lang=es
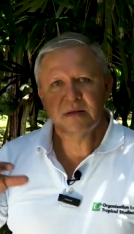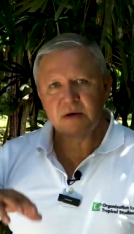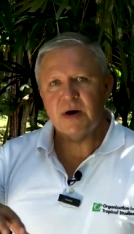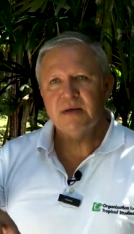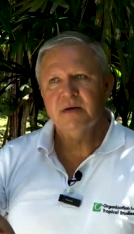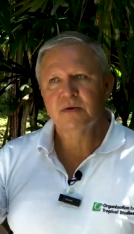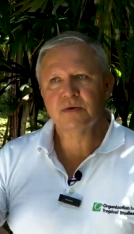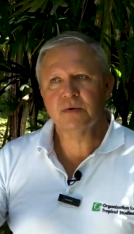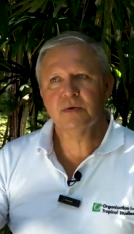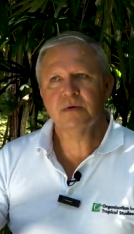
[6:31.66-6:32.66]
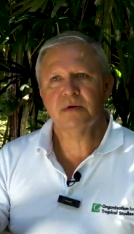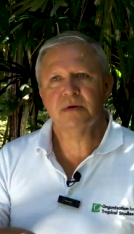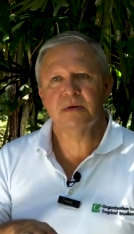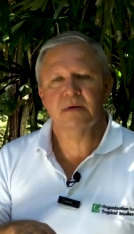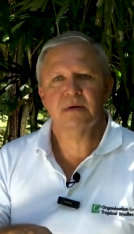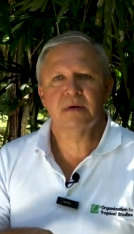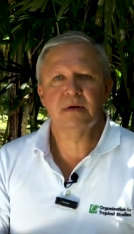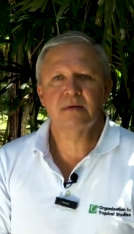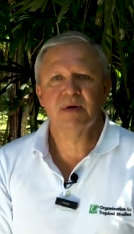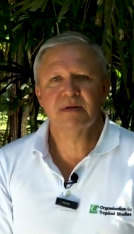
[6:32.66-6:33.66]
este valle de Cotobruz, que,
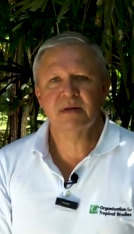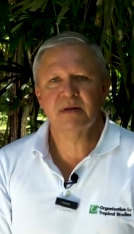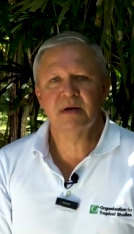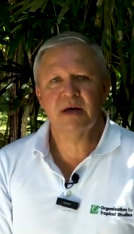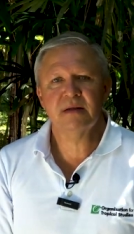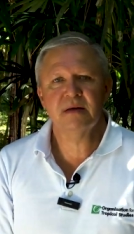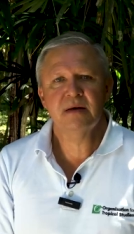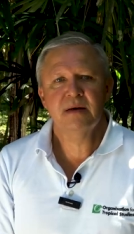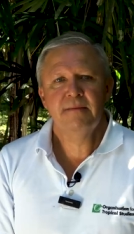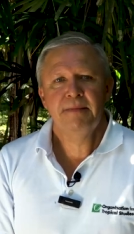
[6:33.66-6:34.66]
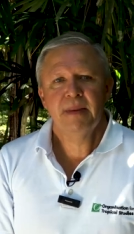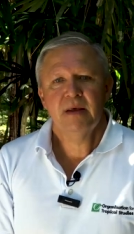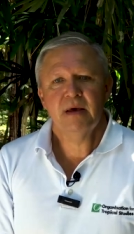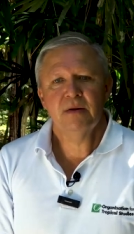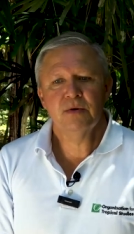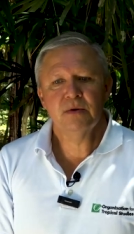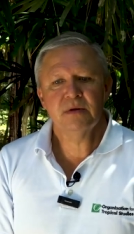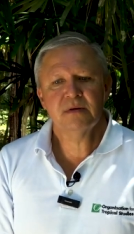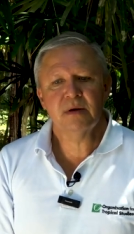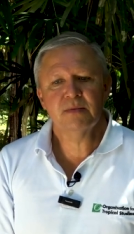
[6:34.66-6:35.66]
es bastante grande, en
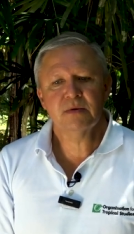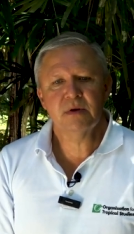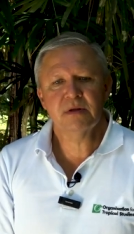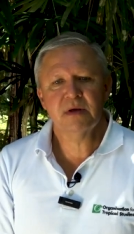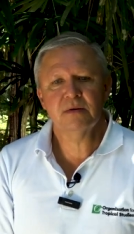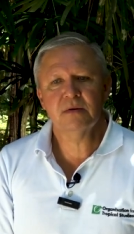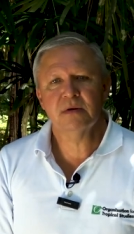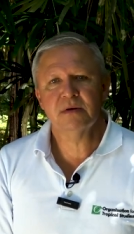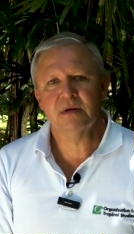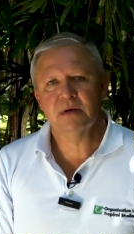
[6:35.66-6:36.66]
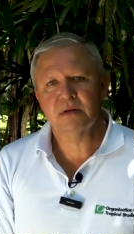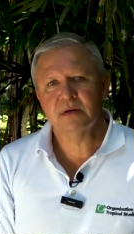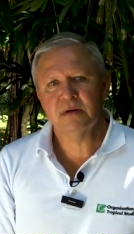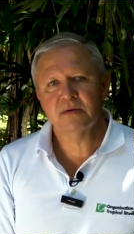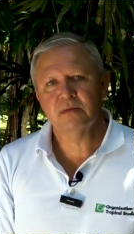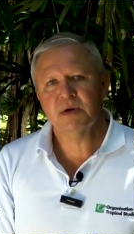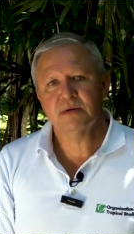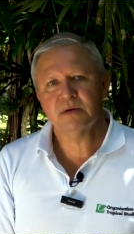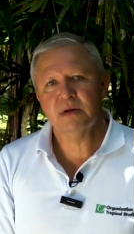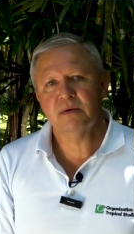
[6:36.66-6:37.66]
donde estamos colectando desde 300
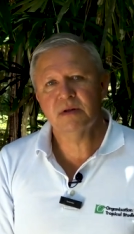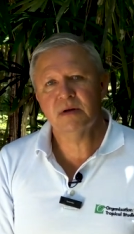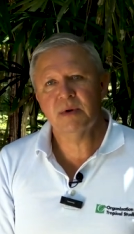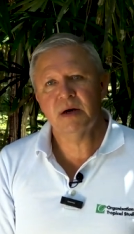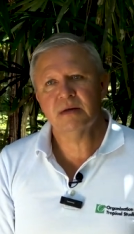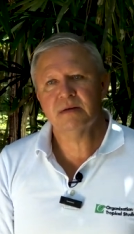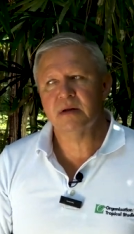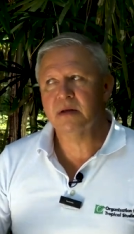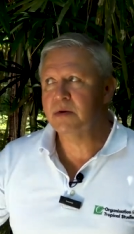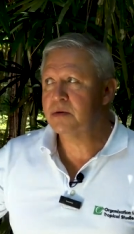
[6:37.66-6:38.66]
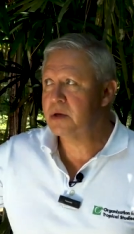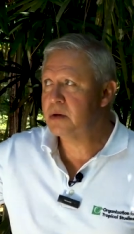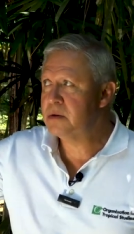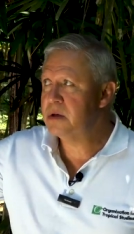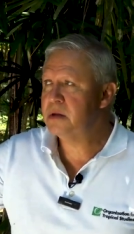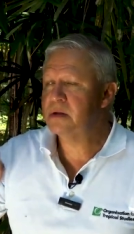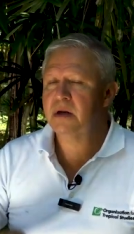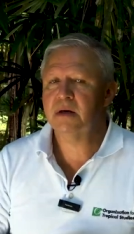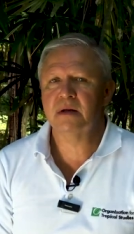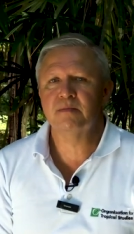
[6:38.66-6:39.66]
metros al nivel del mar hasta la divisoria
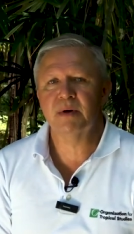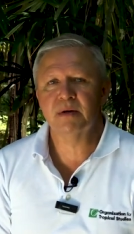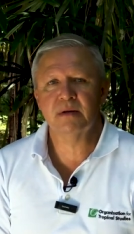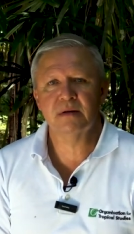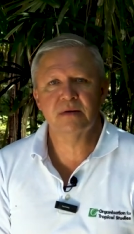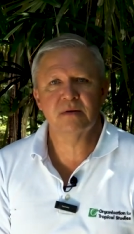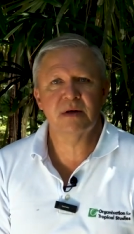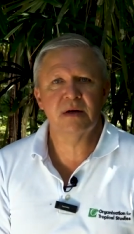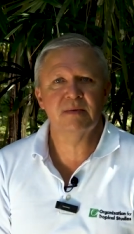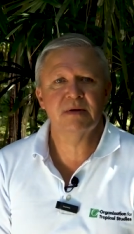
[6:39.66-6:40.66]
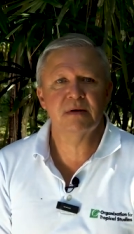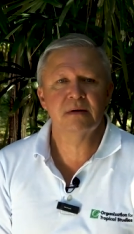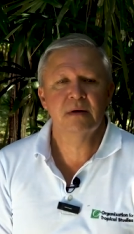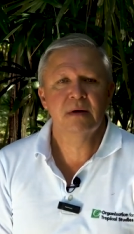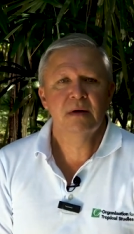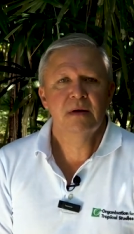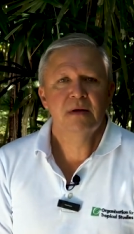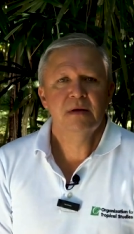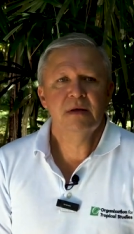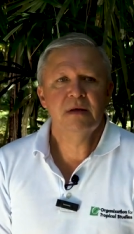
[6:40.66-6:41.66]
continental en el Parque Internacional La Amistad,
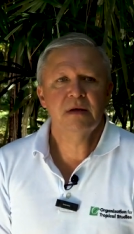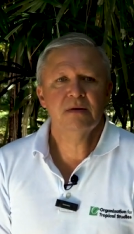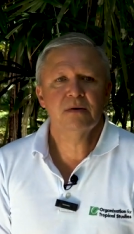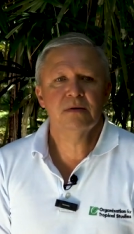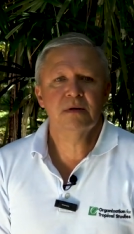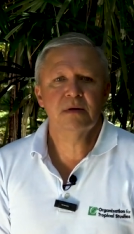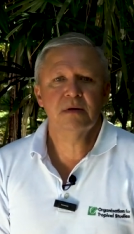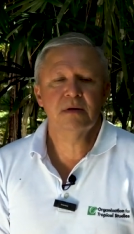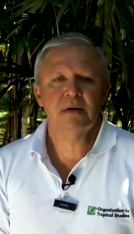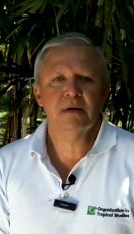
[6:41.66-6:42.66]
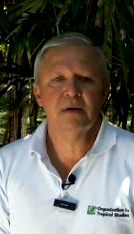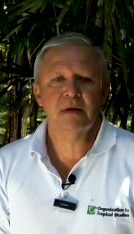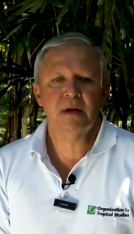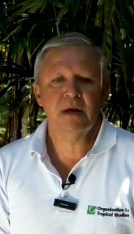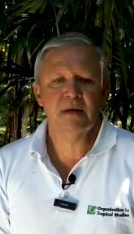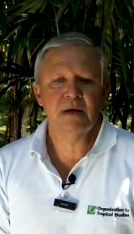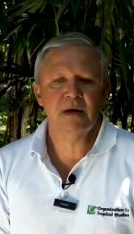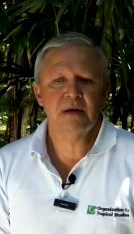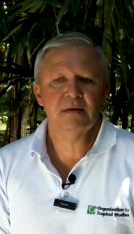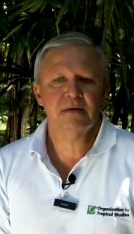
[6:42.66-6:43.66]
y en donde eh, la
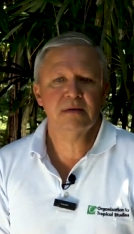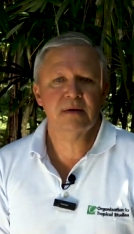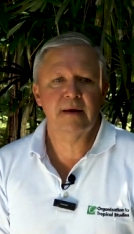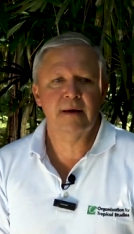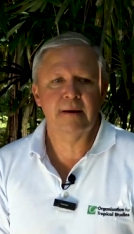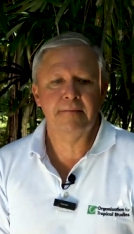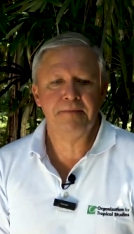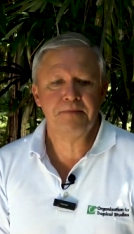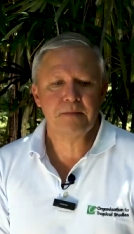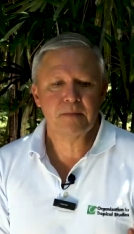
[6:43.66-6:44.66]
idea es em,